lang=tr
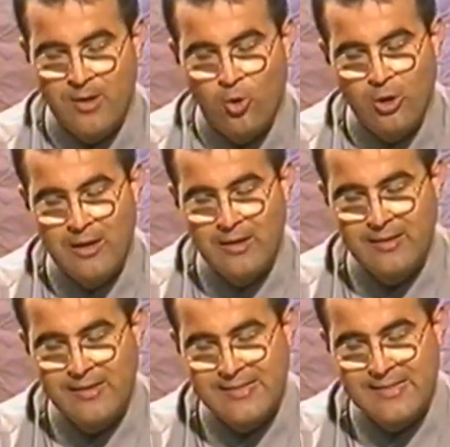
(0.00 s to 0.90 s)
Olaylarda
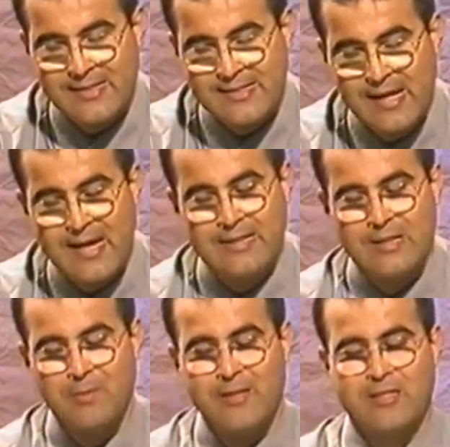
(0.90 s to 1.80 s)
istediğinizi elde
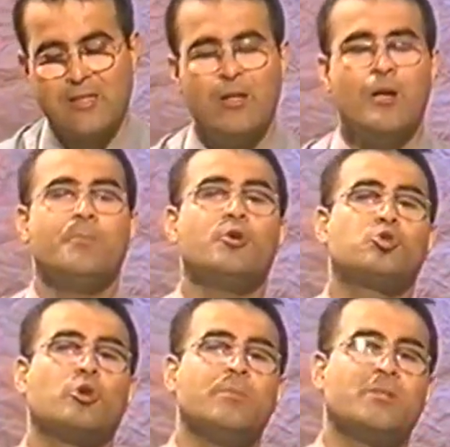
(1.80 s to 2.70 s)
etmek için
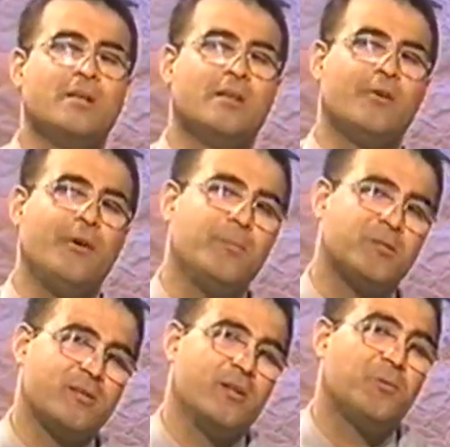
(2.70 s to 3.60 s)
birçok imkanları ve
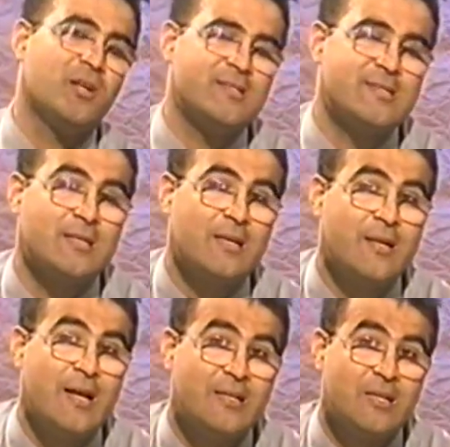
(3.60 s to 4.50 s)
imkansızlıkları
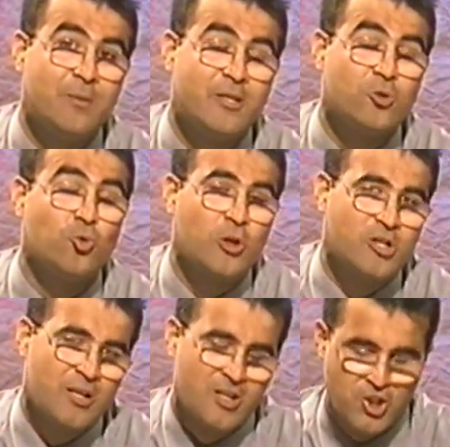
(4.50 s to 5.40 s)
elde etmek için
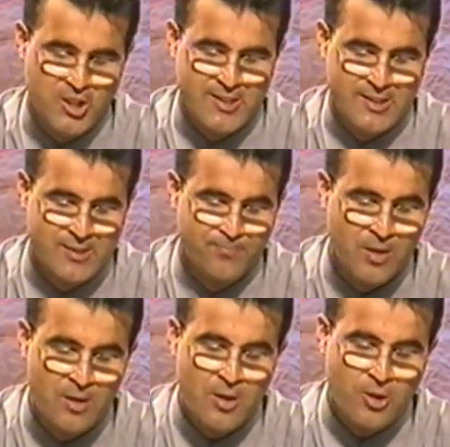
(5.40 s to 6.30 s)
uğraşan kişisiniz.
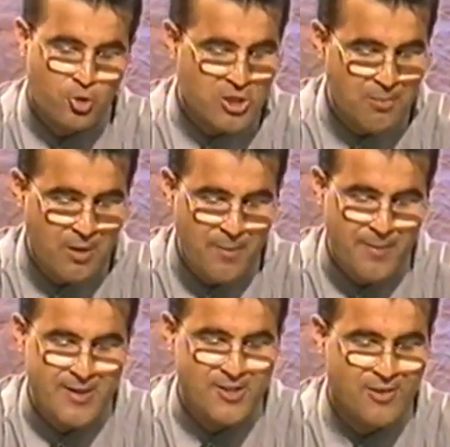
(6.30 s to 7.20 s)
Güzel bir
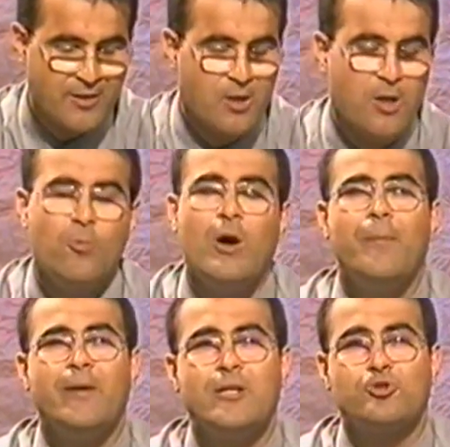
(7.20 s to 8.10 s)
haberiniz var. Bu
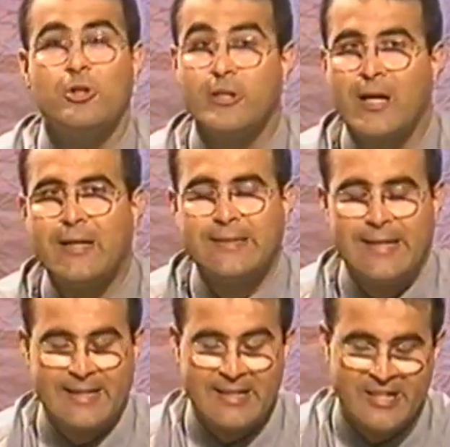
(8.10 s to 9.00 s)
haberden sonra rahat
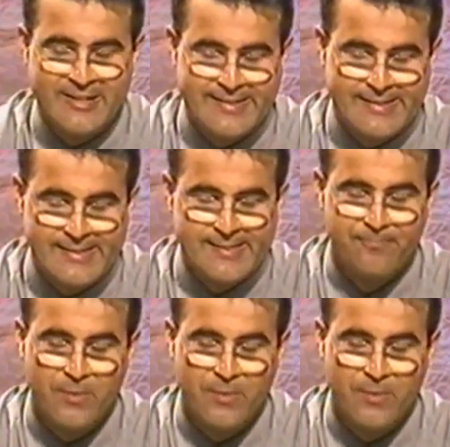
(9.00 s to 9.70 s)
edeceksiniz.